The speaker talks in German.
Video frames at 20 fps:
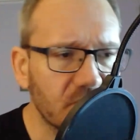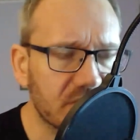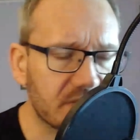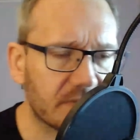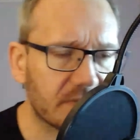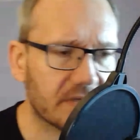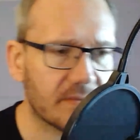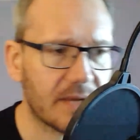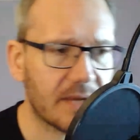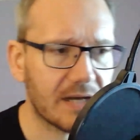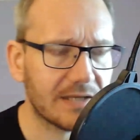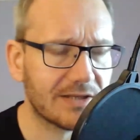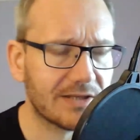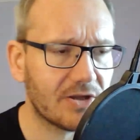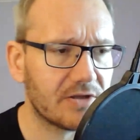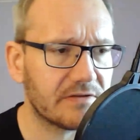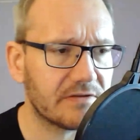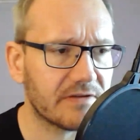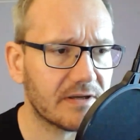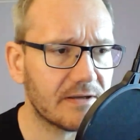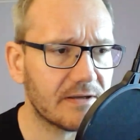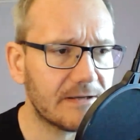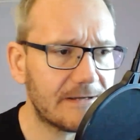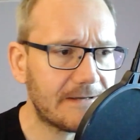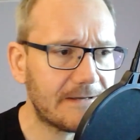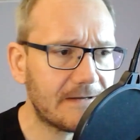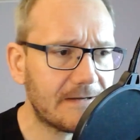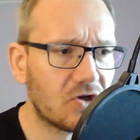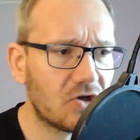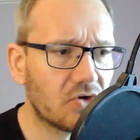Das haben wir gemacht, Leute.
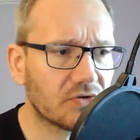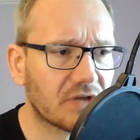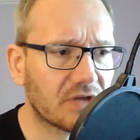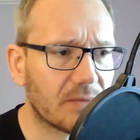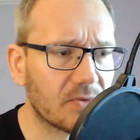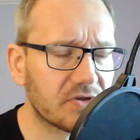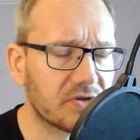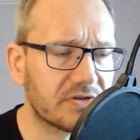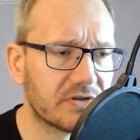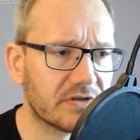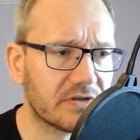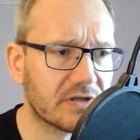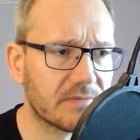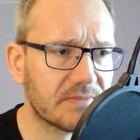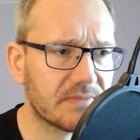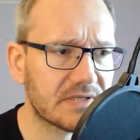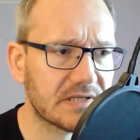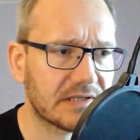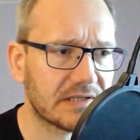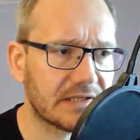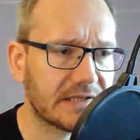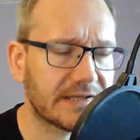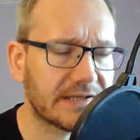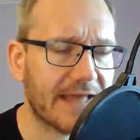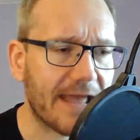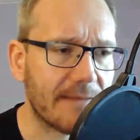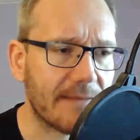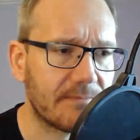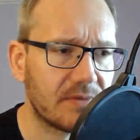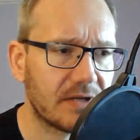Und da möchte ich euch ein bisschen
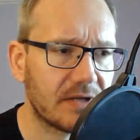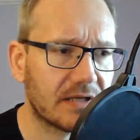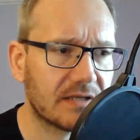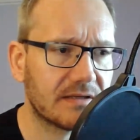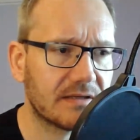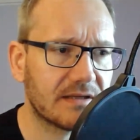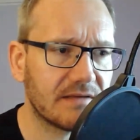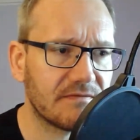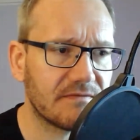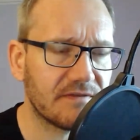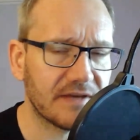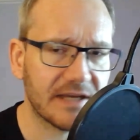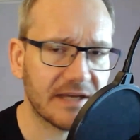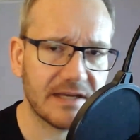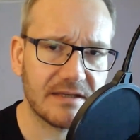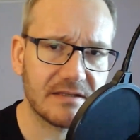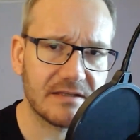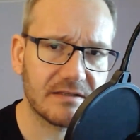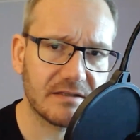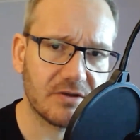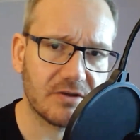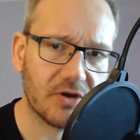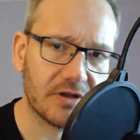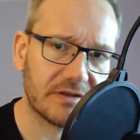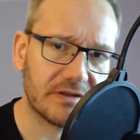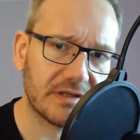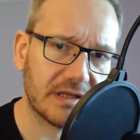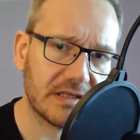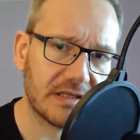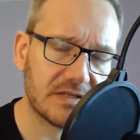einen Einblick gewähren, denn
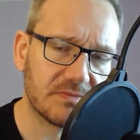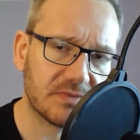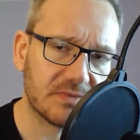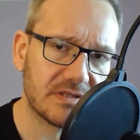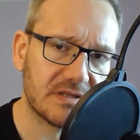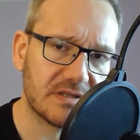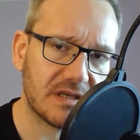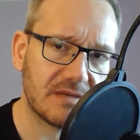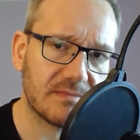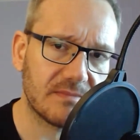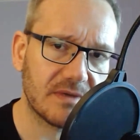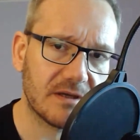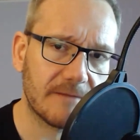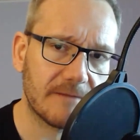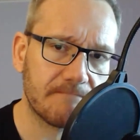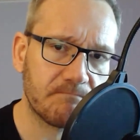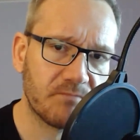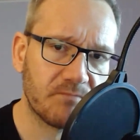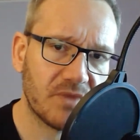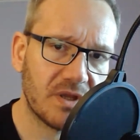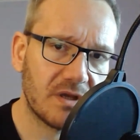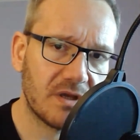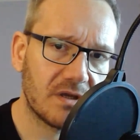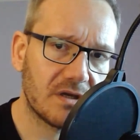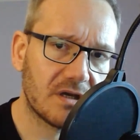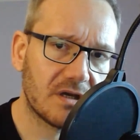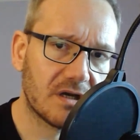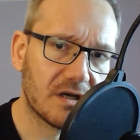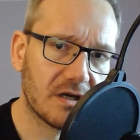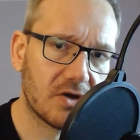heute geht es um das Thema
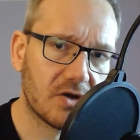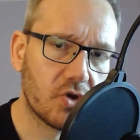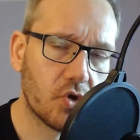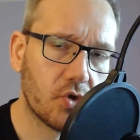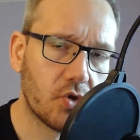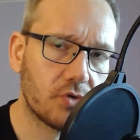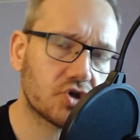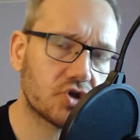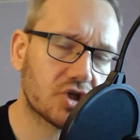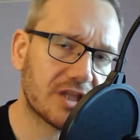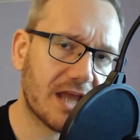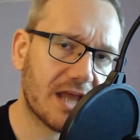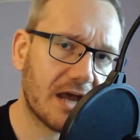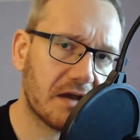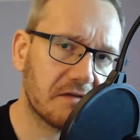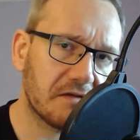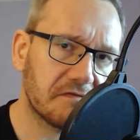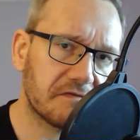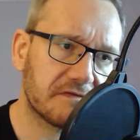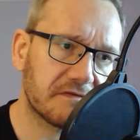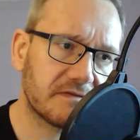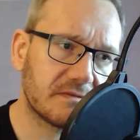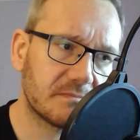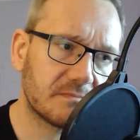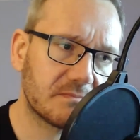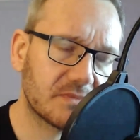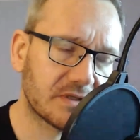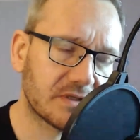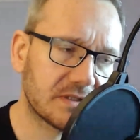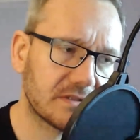äh,
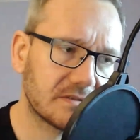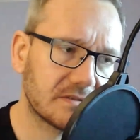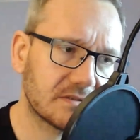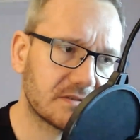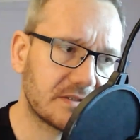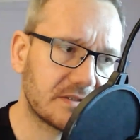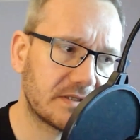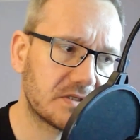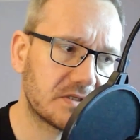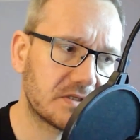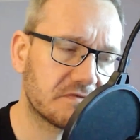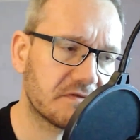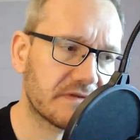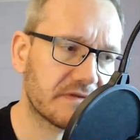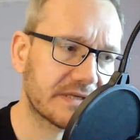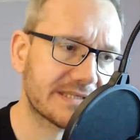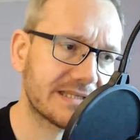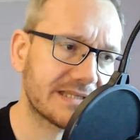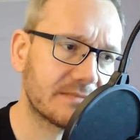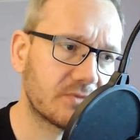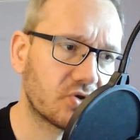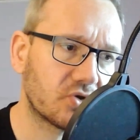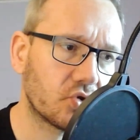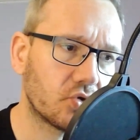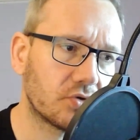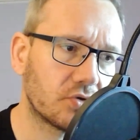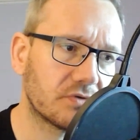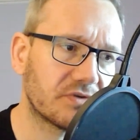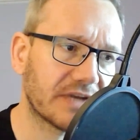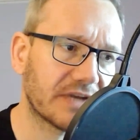Höhenschlaf. Ja, nicht zu verwechseln
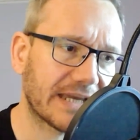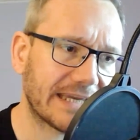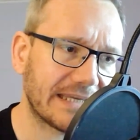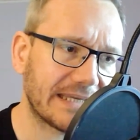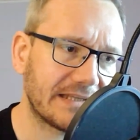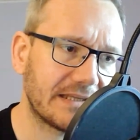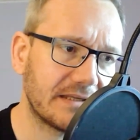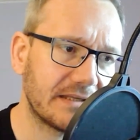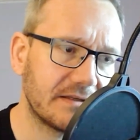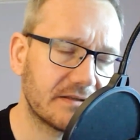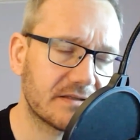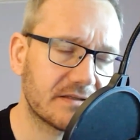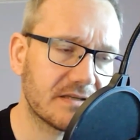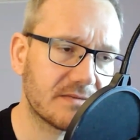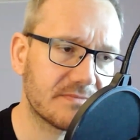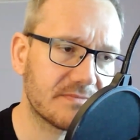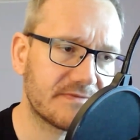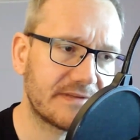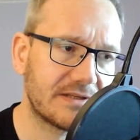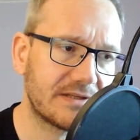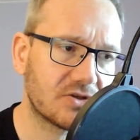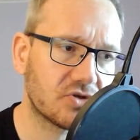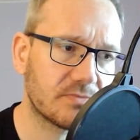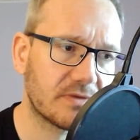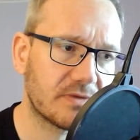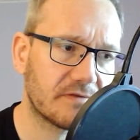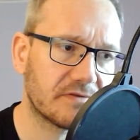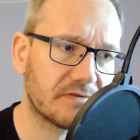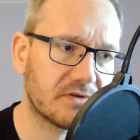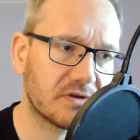mit Höhentraining, das haben viele
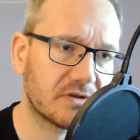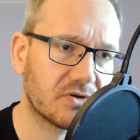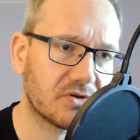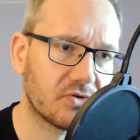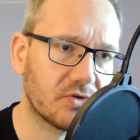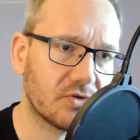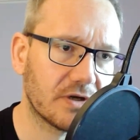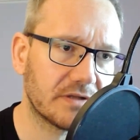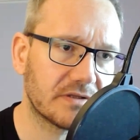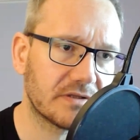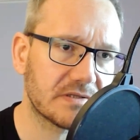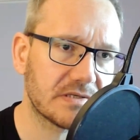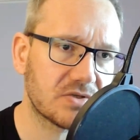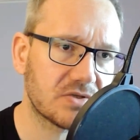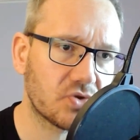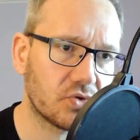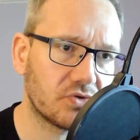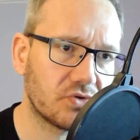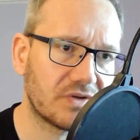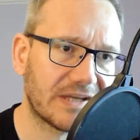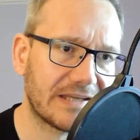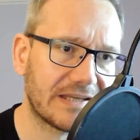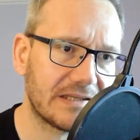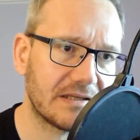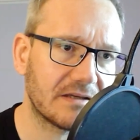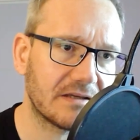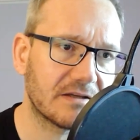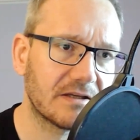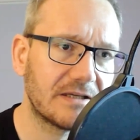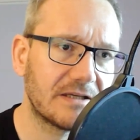schon mal von euch gehört. Das heißt,
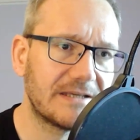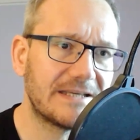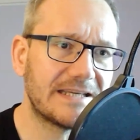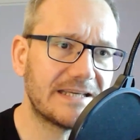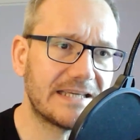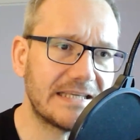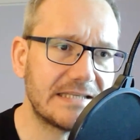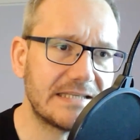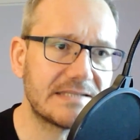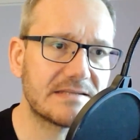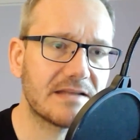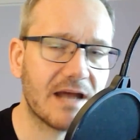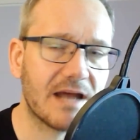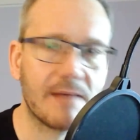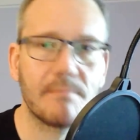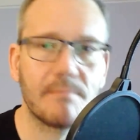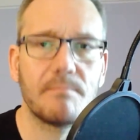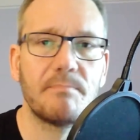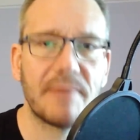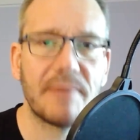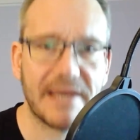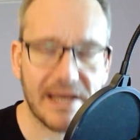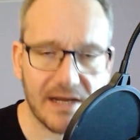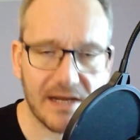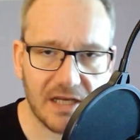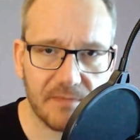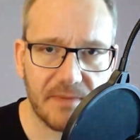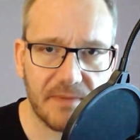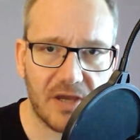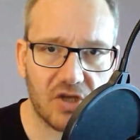Höhentraining ist am
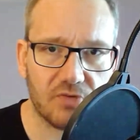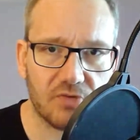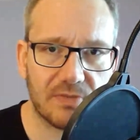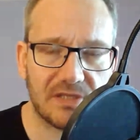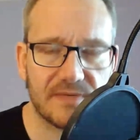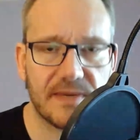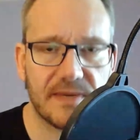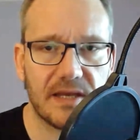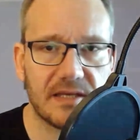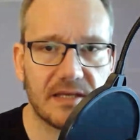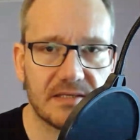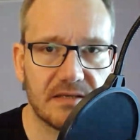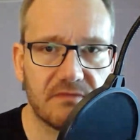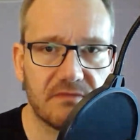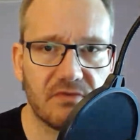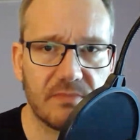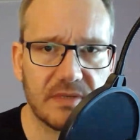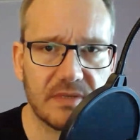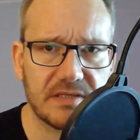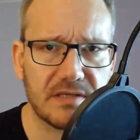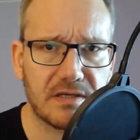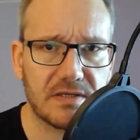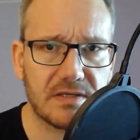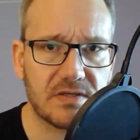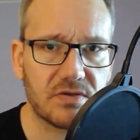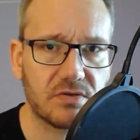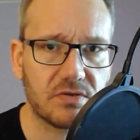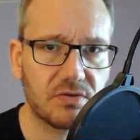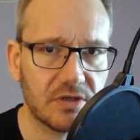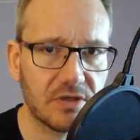Berg beispielsweise, wenn man jetzt
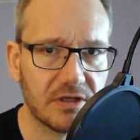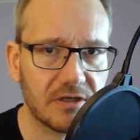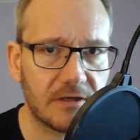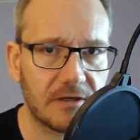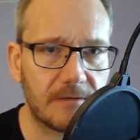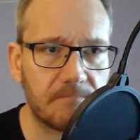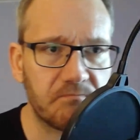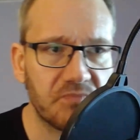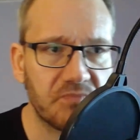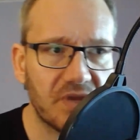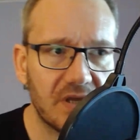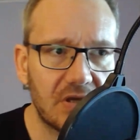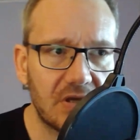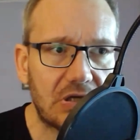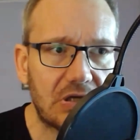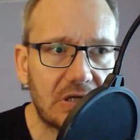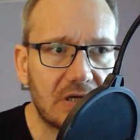sagt, so ähm,